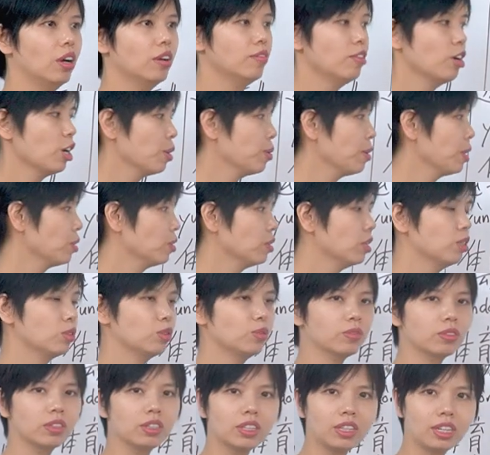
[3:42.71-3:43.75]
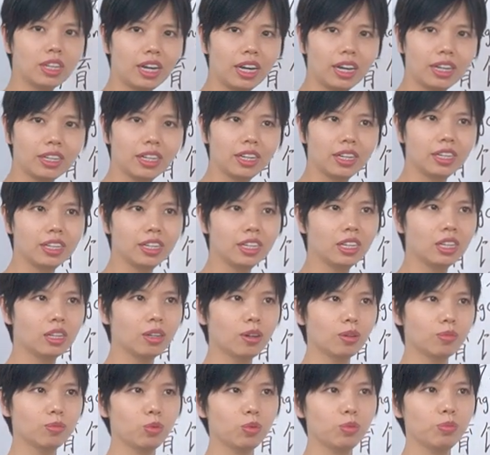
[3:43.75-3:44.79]
Và các bạn có thể dùng từ khái này khi
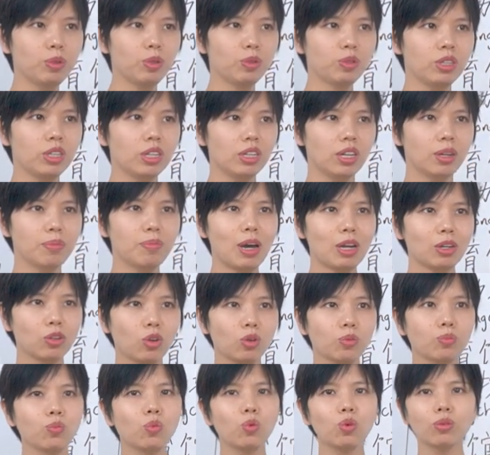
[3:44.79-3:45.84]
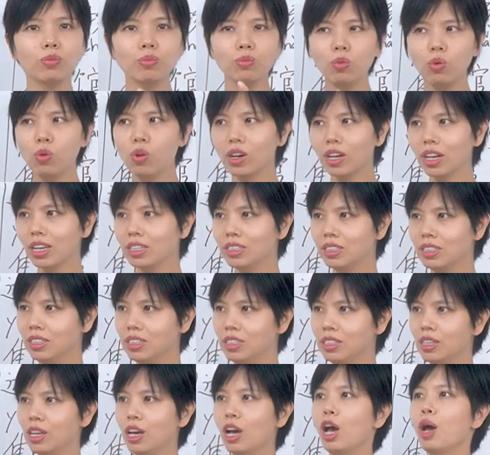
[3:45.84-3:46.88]
các bạn muốn biểu thị là bạn còn muốn mua cái
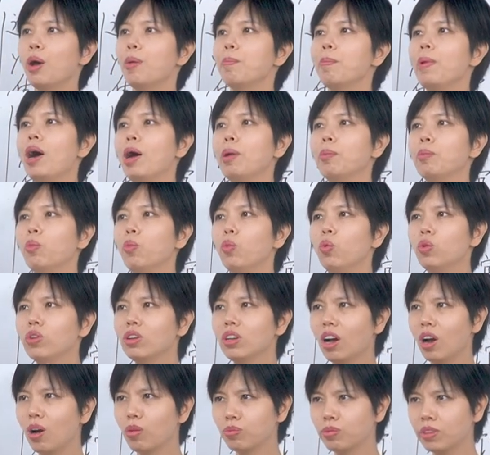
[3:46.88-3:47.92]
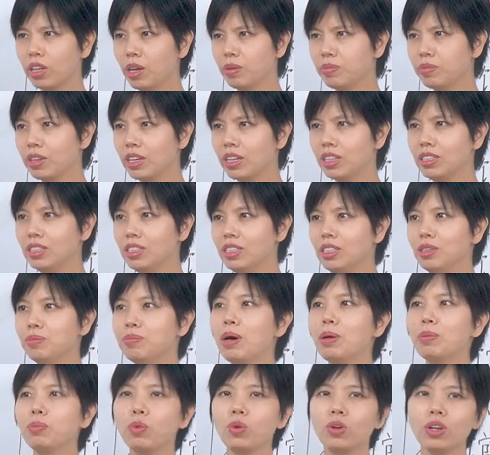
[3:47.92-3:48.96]
gì, bạn muốn học thêm cái gì,
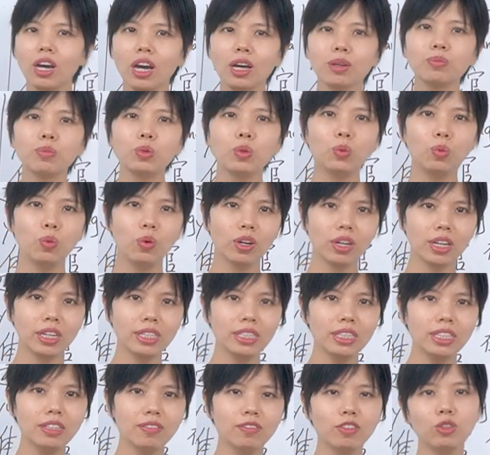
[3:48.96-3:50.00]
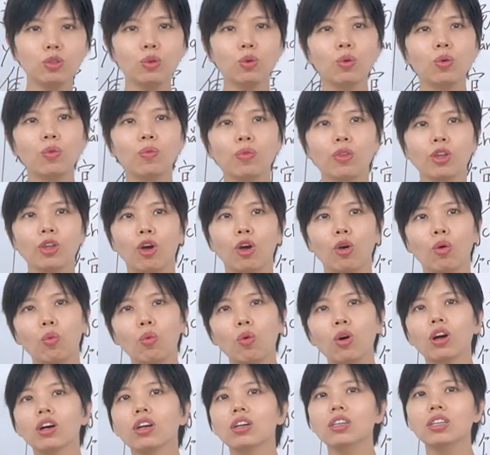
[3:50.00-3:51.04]
bạn muốn ăn, muốn uống cái gì. Ví dụ,
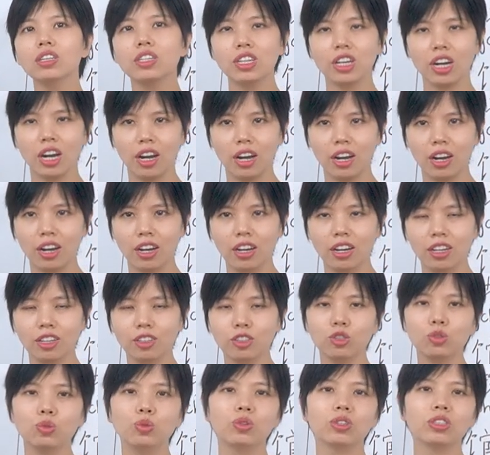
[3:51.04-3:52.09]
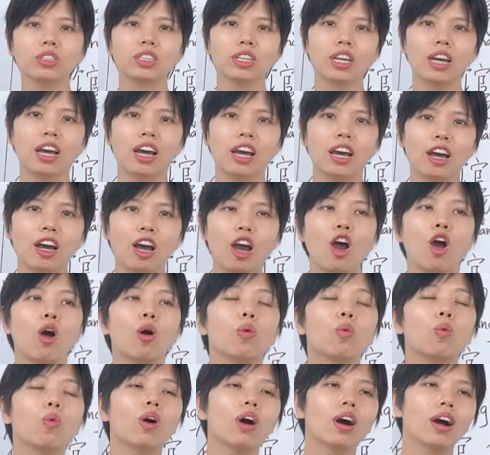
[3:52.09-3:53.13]
Wo he cha, tôi uống trà.
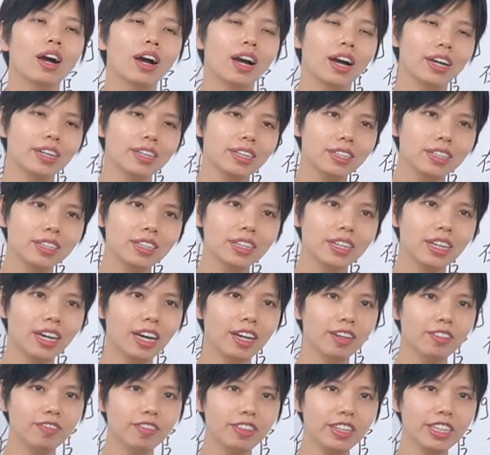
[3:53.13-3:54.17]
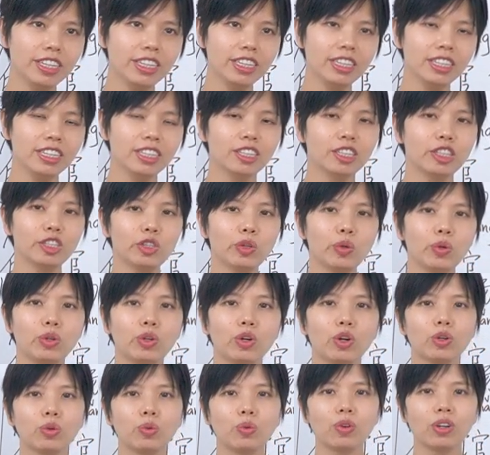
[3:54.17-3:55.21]
Wo hai he cà phê, tôi
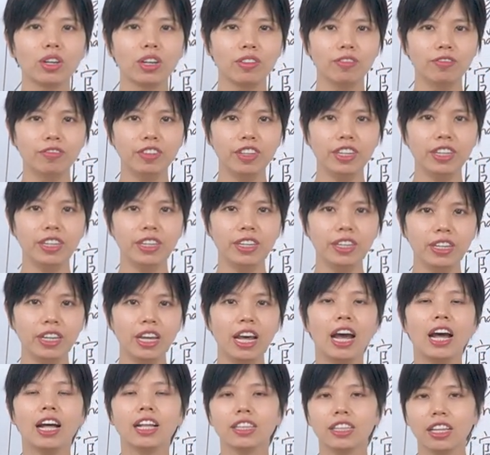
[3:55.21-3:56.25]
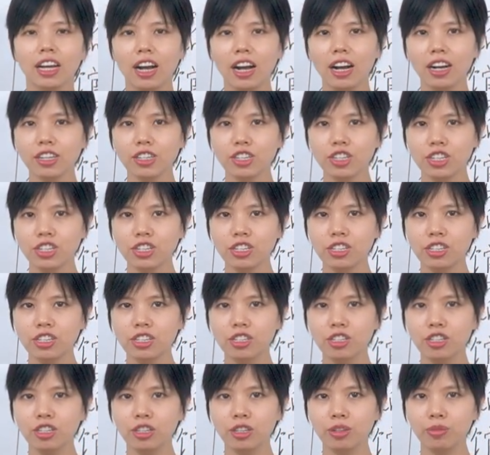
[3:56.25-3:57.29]
còn uống cà phê. Tha chi
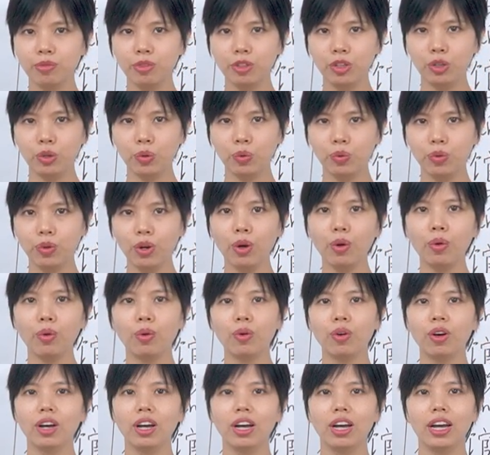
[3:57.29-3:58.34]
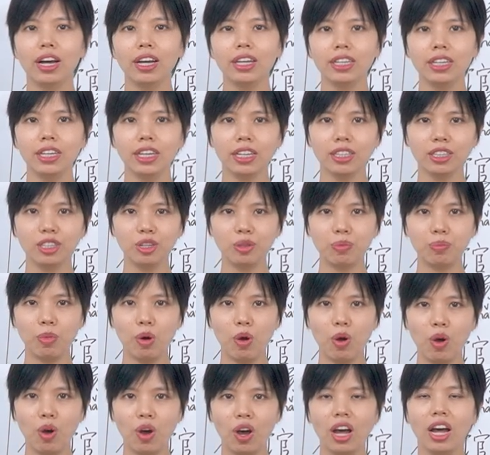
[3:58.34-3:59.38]
niêu rậu, anh ấy ăn thịt
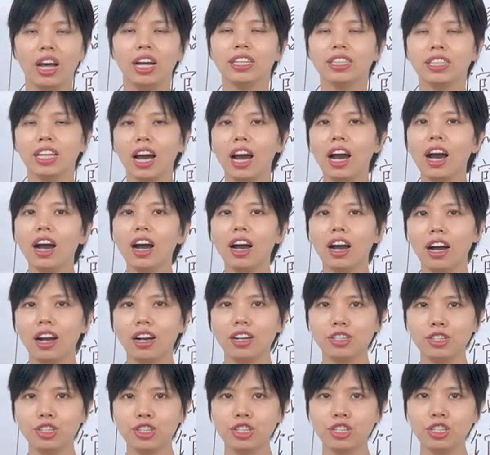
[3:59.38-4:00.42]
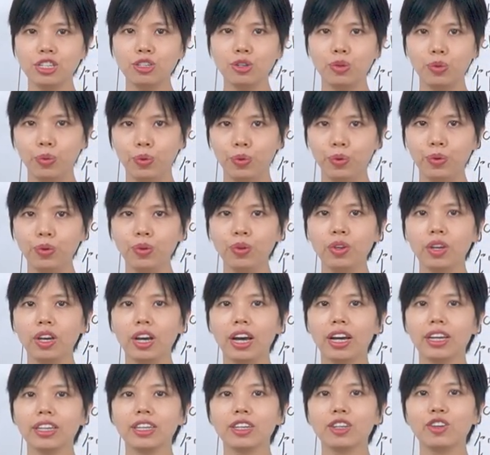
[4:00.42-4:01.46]
bò. Tha hai chi yu,
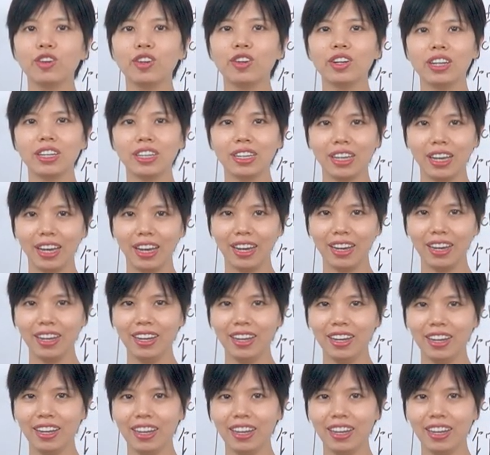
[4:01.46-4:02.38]
anh ấy còn ăn cá.